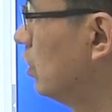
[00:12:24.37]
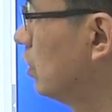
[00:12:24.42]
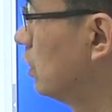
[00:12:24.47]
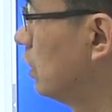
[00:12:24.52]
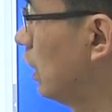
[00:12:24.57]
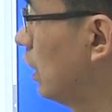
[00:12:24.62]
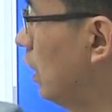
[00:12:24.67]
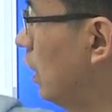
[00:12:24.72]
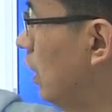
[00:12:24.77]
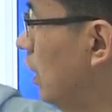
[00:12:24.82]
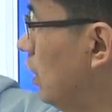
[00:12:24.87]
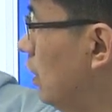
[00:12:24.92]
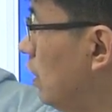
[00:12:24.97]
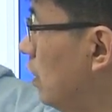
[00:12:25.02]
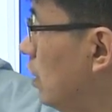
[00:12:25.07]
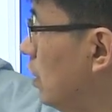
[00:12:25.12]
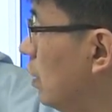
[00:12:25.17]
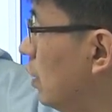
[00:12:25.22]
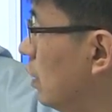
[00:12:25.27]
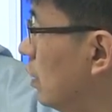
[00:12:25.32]
자,
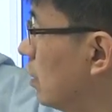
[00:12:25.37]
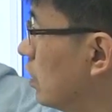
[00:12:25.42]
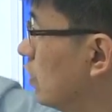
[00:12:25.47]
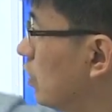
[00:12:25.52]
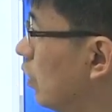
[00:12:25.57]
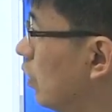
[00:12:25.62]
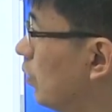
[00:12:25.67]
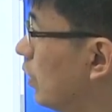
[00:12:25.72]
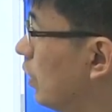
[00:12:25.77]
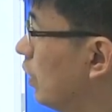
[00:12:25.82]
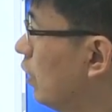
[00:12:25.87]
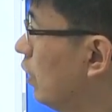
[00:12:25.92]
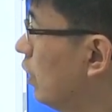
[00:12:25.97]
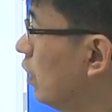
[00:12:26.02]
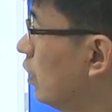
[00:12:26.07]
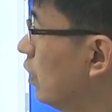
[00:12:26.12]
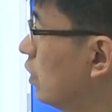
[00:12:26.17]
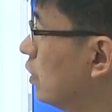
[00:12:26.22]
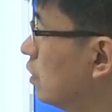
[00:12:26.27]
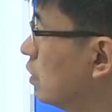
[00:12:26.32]
그 다음에
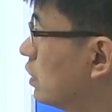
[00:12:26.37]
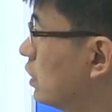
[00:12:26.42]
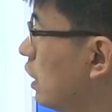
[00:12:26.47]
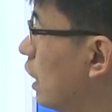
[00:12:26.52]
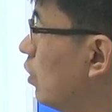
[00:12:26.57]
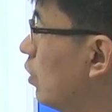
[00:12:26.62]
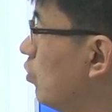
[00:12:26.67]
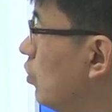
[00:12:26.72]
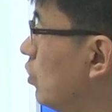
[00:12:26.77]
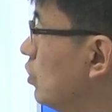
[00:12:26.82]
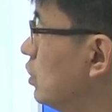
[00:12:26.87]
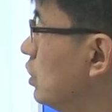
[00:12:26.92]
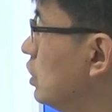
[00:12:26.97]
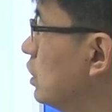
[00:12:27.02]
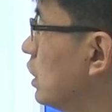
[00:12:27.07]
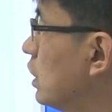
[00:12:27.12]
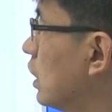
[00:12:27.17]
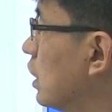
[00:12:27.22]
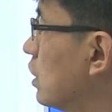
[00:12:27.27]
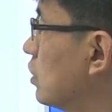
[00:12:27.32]
채권
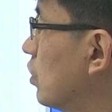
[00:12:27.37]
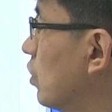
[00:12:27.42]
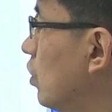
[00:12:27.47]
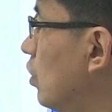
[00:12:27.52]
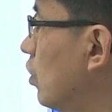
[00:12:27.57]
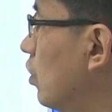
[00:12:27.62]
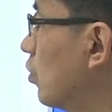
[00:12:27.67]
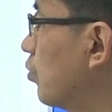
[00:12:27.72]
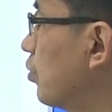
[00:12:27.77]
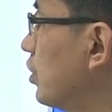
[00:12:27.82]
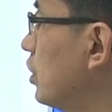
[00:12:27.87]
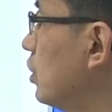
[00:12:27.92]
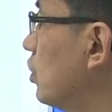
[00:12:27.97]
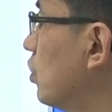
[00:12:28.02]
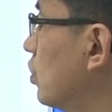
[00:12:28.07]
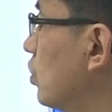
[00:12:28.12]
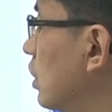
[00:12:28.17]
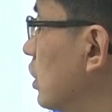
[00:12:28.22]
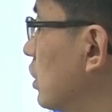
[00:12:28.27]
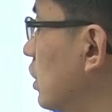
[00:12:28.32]
시장에서
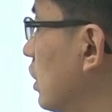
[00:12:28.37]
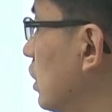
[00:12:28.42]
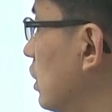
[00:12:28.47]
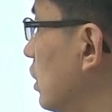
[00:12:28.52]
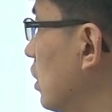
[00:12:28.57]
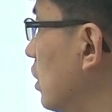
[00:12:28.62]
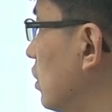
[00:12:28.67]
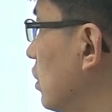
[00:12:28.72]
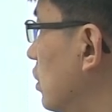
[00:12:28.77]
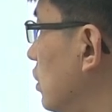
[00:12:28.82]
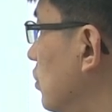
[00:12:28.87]
비교 대상이 되는